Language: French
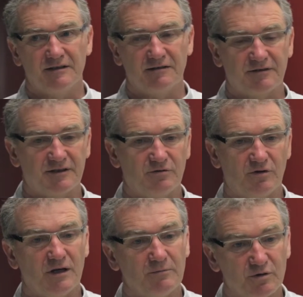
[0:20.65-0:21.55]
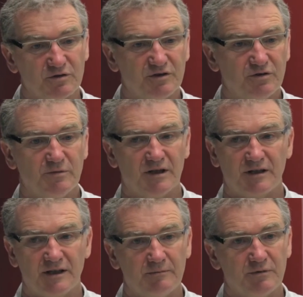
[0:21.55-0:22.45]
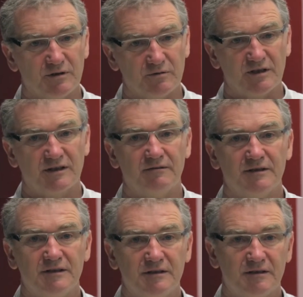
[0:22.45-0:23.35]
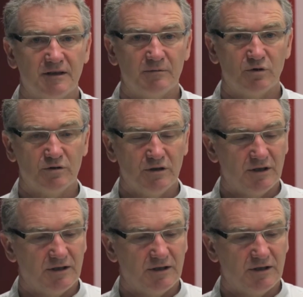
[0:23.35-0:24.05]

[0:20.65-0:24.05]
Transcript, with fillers: d'Afrique noire, mais aussi du Maghreb, et on a travaillé également